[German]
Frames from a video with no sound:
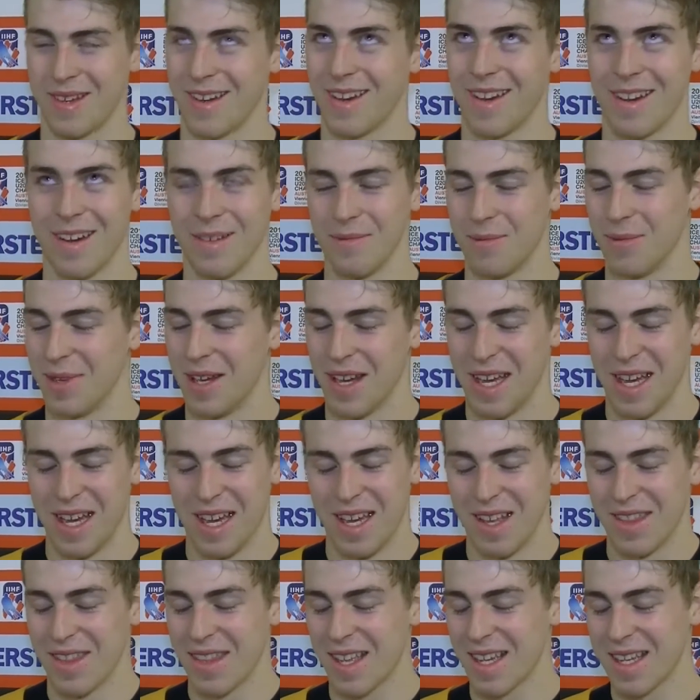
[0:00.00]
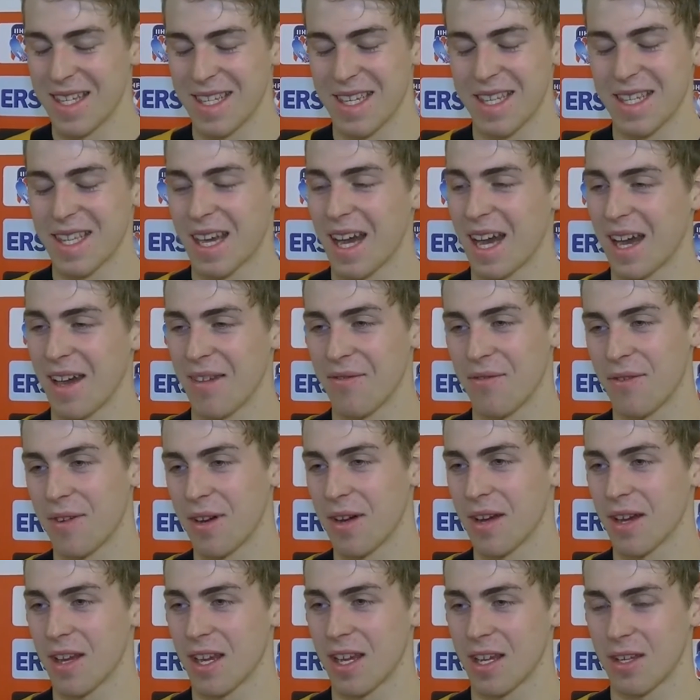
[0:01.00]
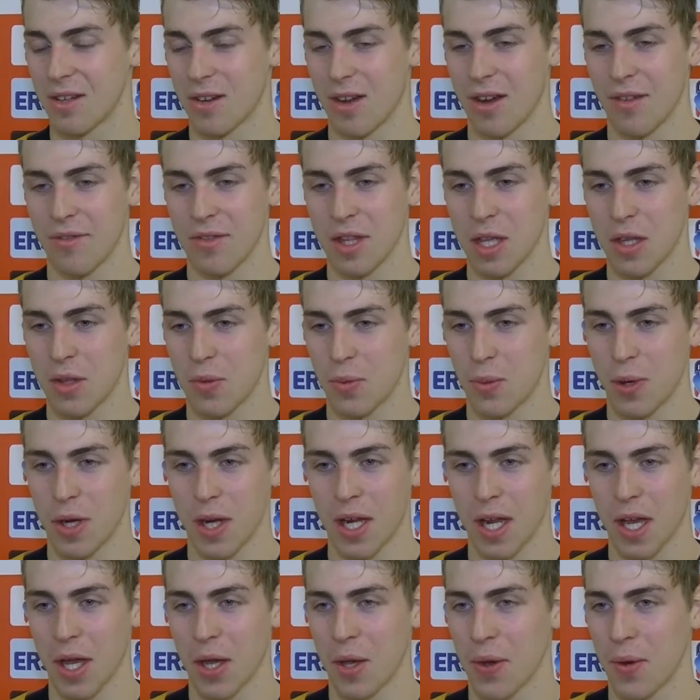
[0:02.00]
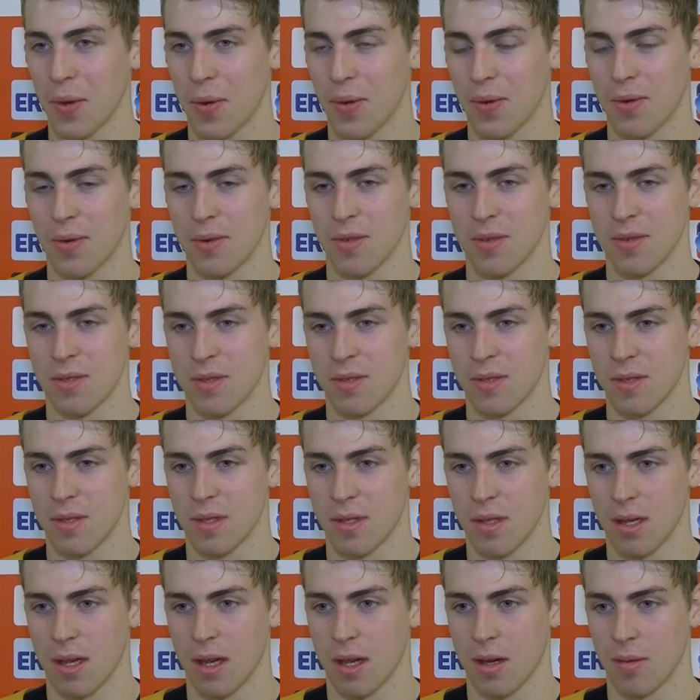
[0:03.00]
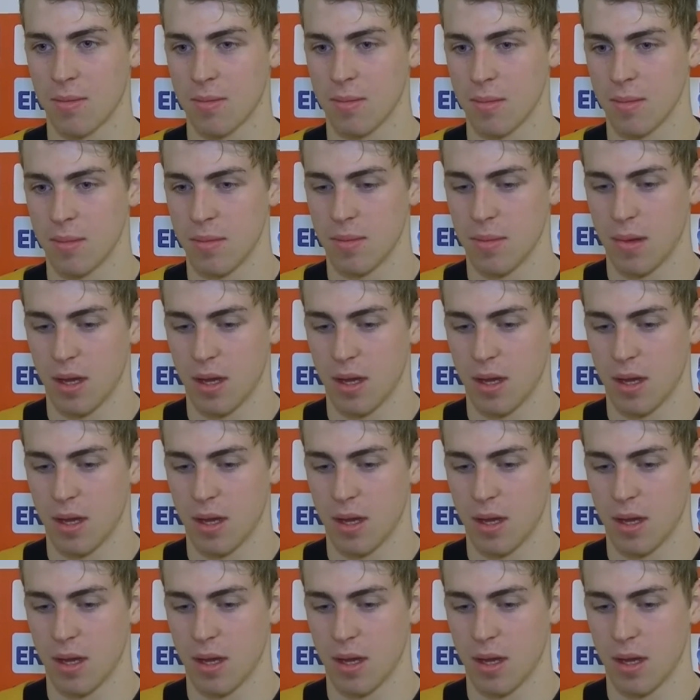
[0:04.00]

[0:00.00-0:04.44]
äh, dass ich da einfach gedraftet wurde. Und ähm,